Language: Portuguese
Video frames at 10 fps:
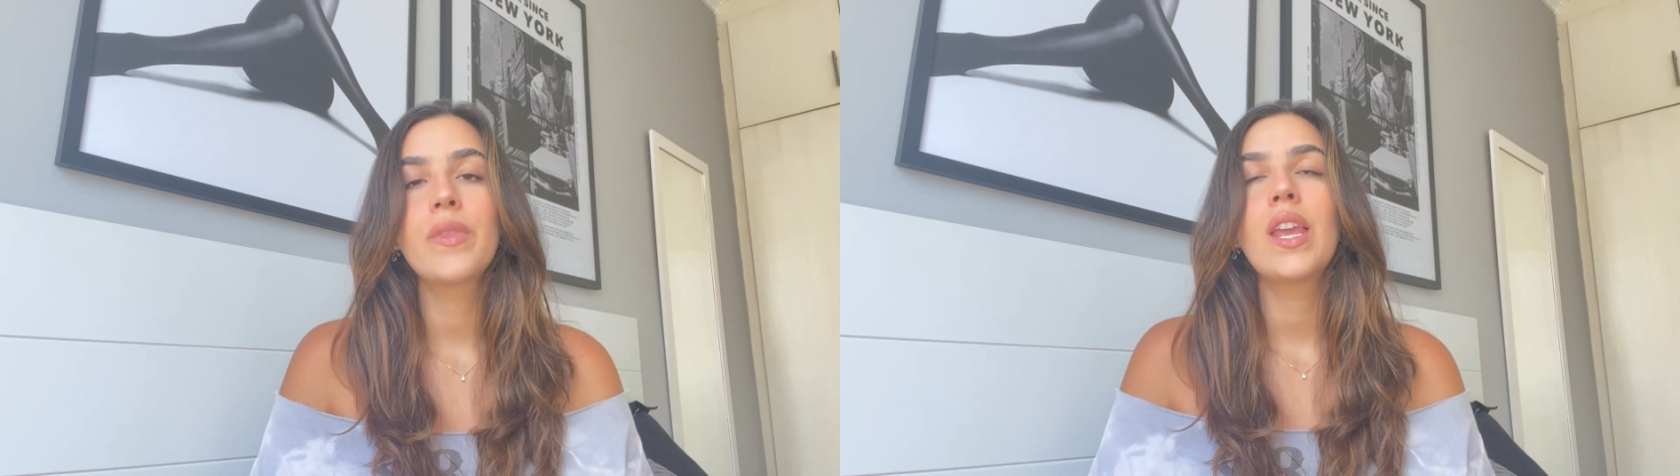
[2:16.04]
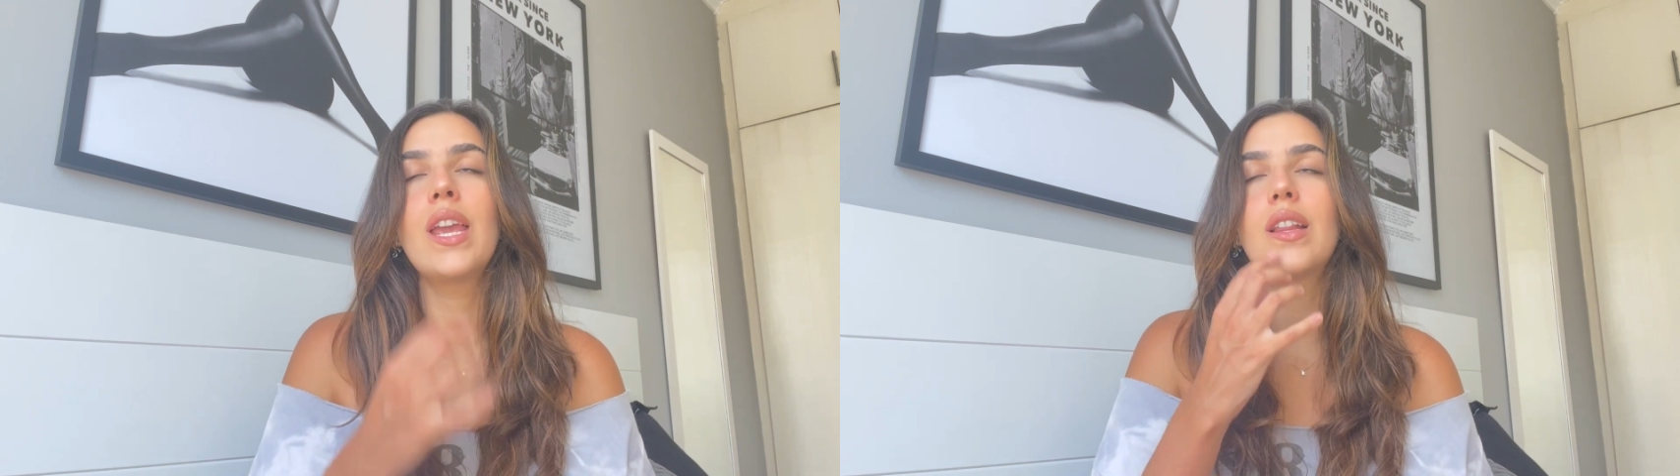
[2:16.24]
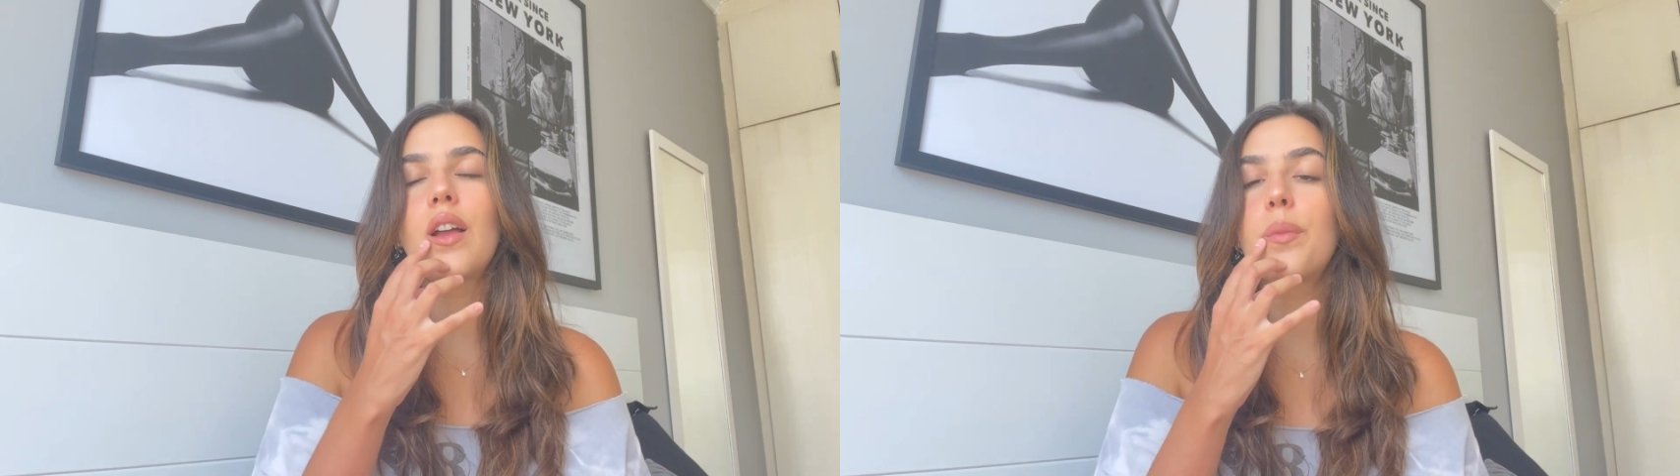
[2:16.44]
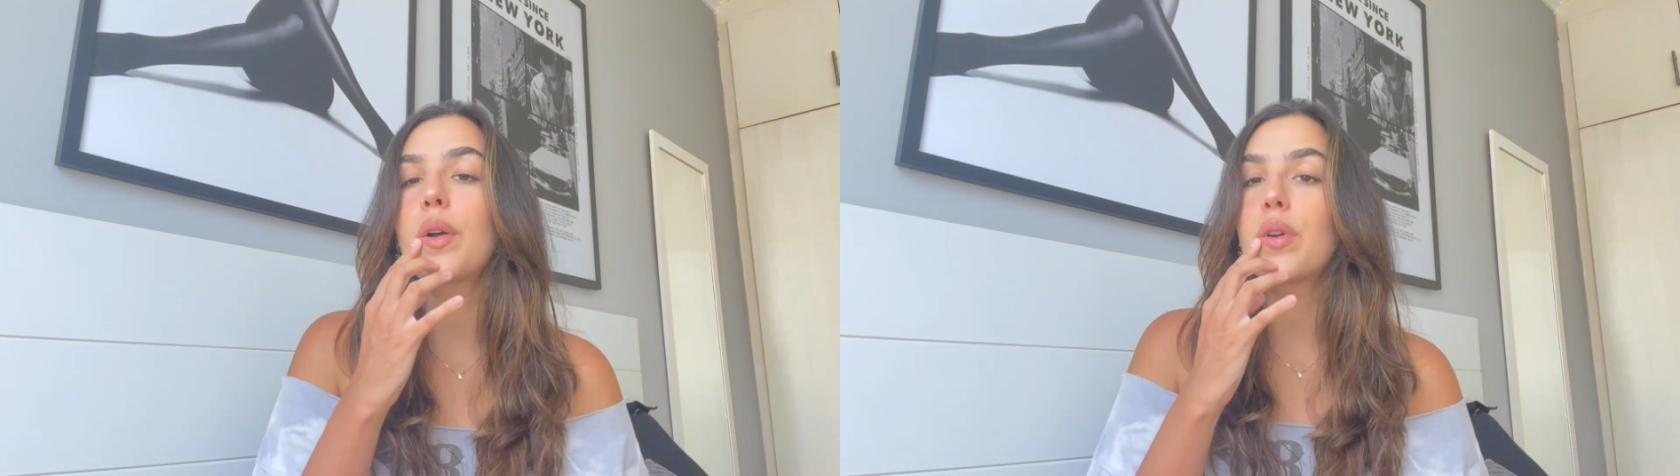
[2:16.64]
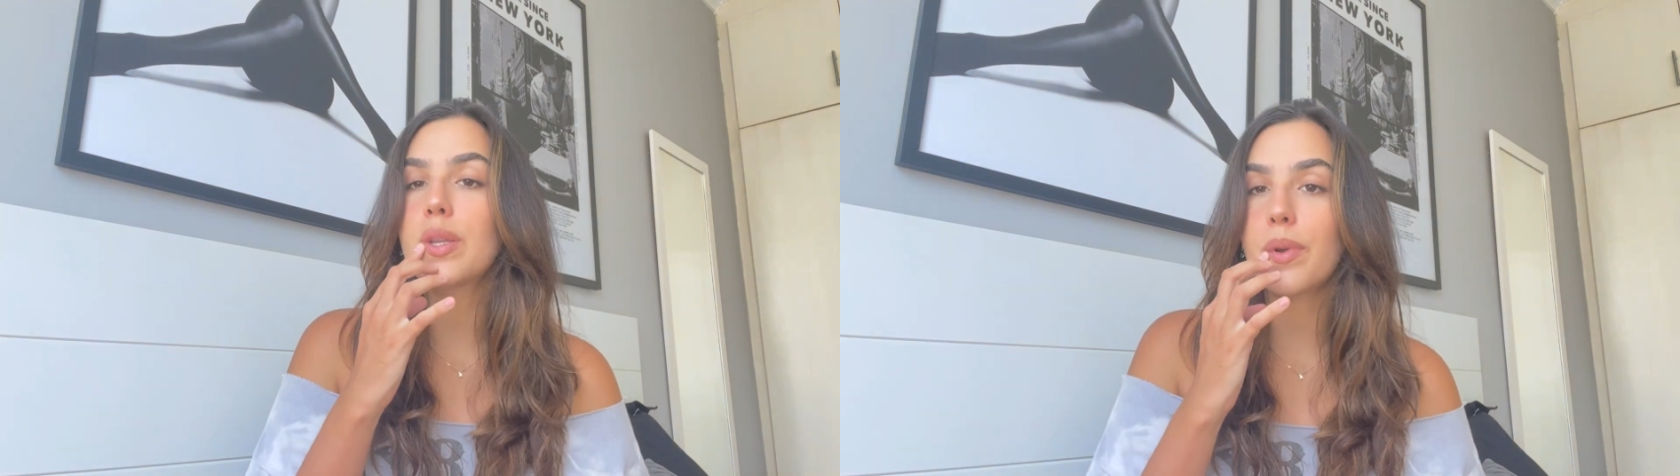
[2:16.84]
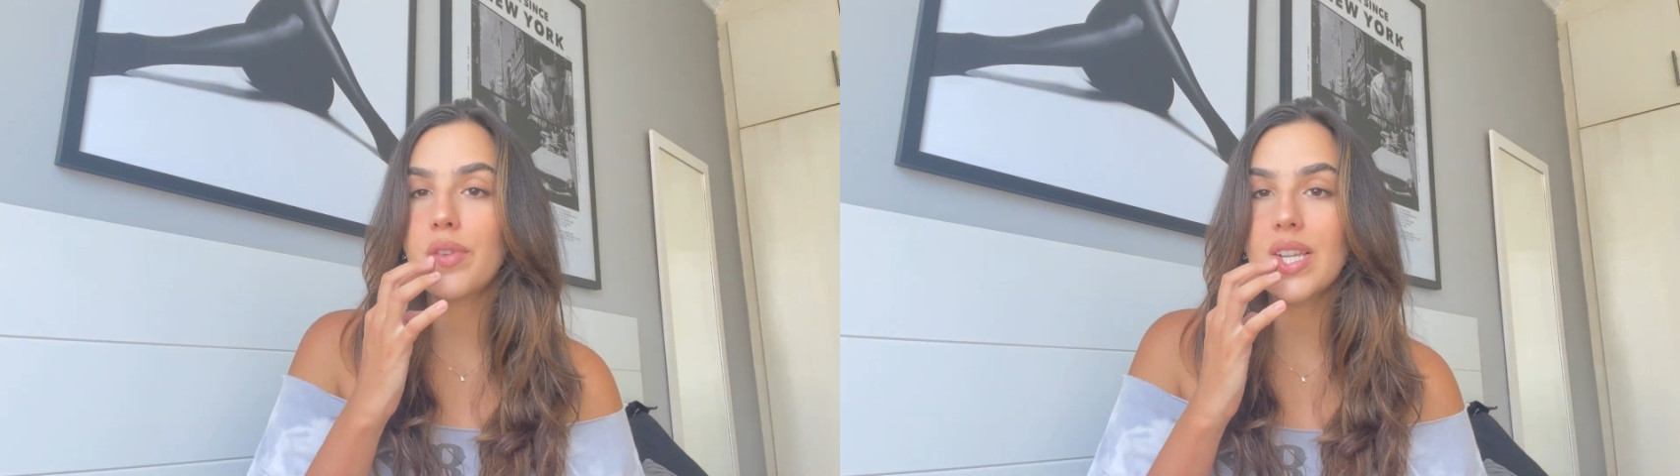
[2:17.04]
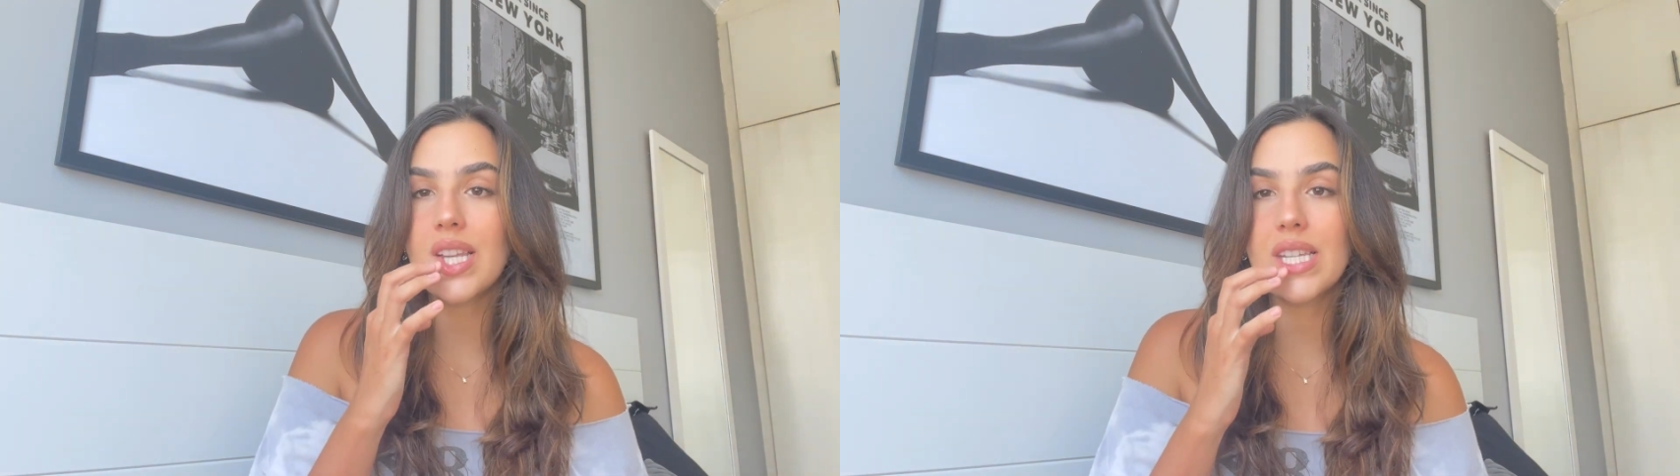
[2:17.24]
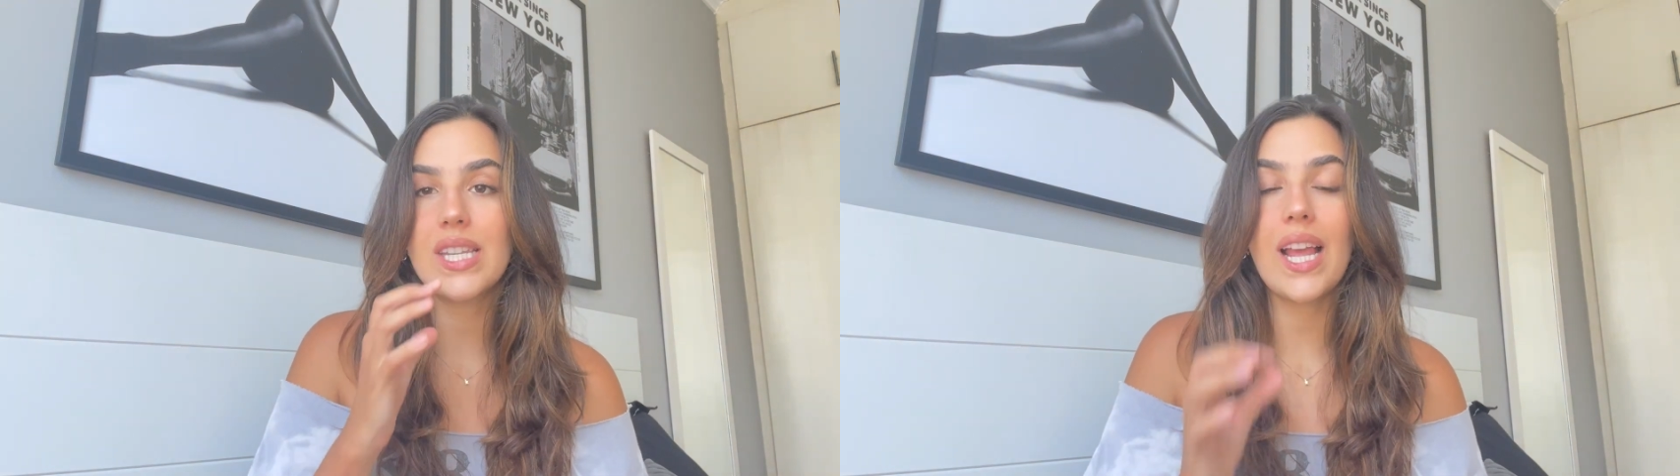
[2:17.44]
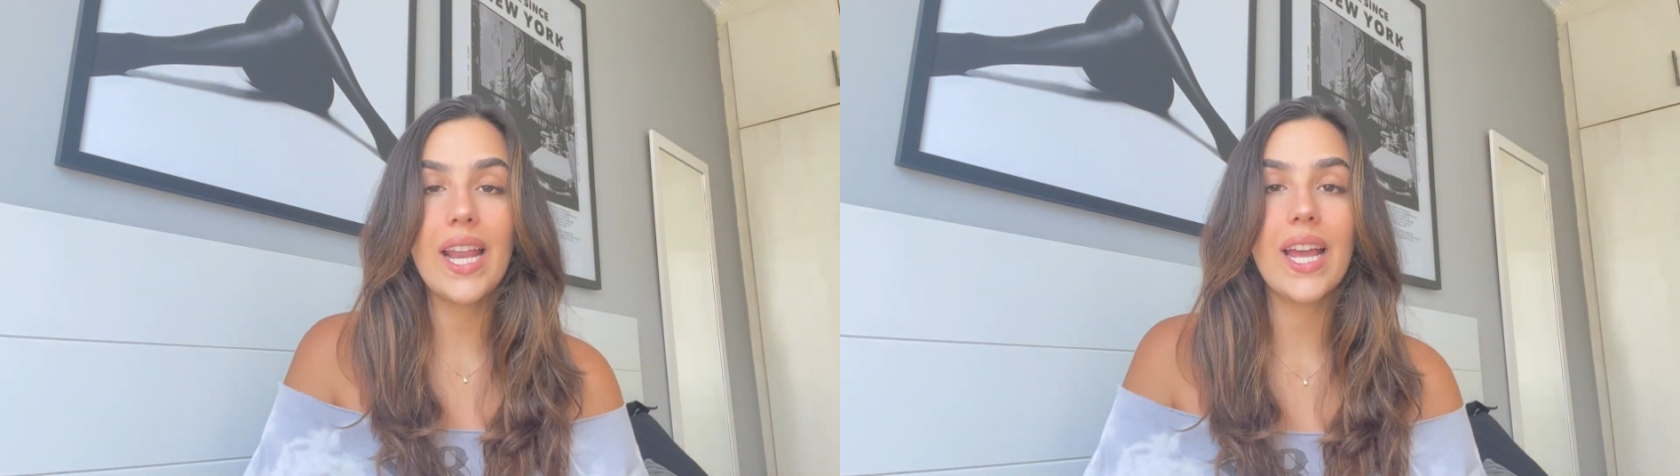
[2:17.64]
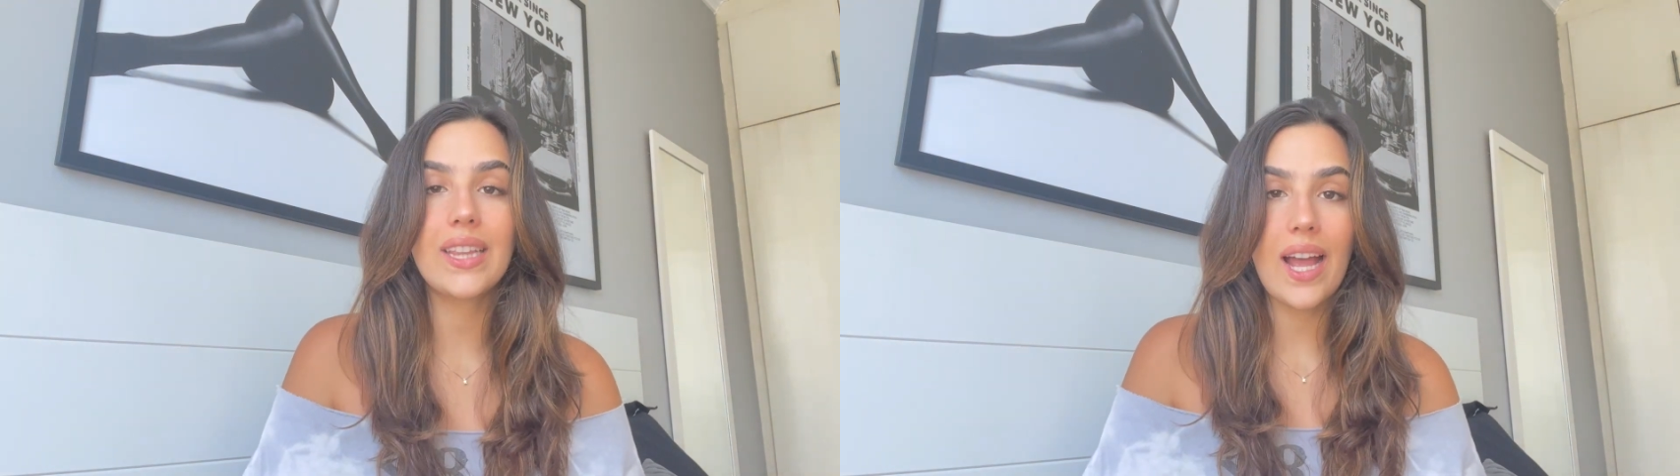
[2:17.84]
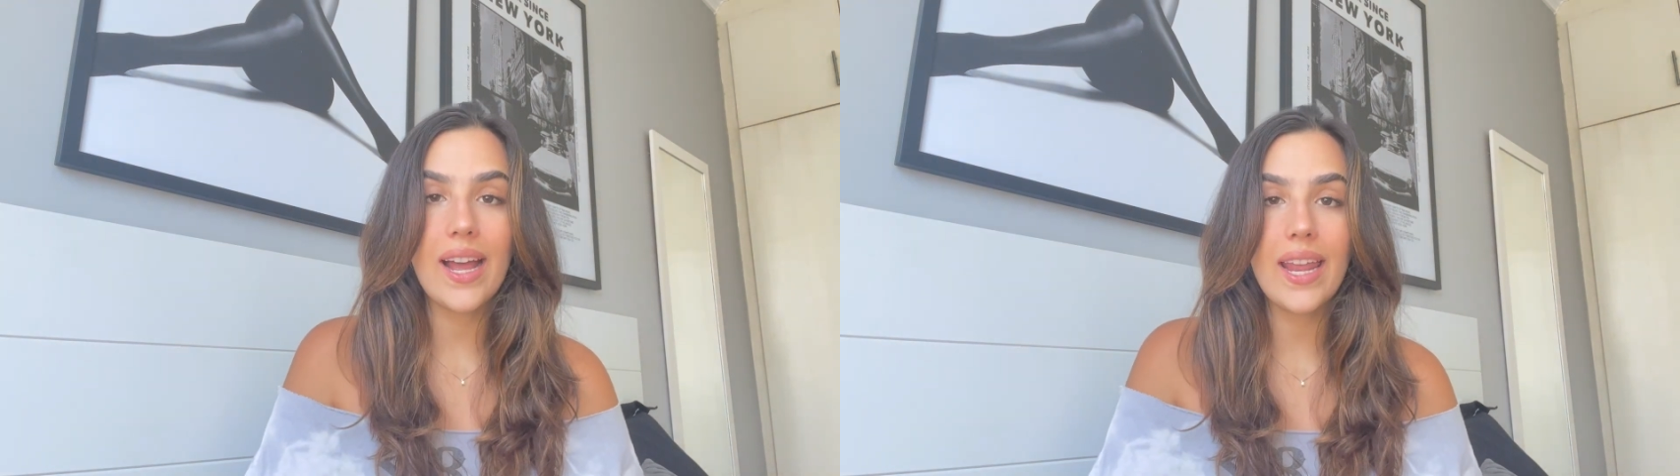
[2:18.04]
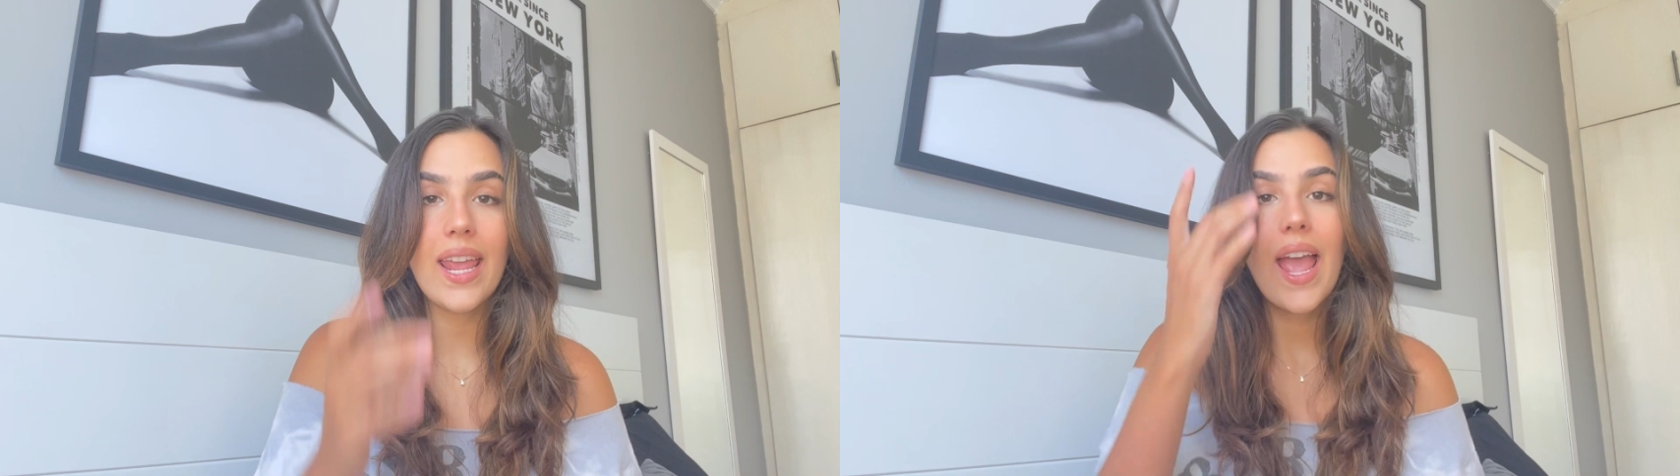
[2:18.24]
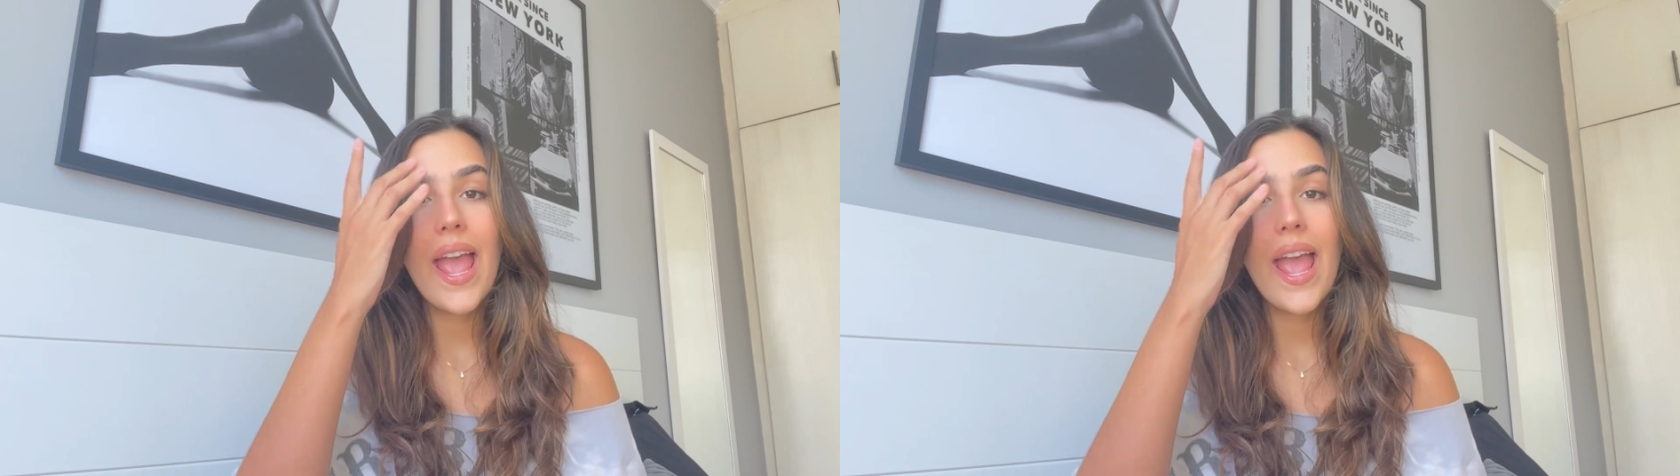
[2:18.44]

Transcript: Então, uma coisa para vocês se alertarem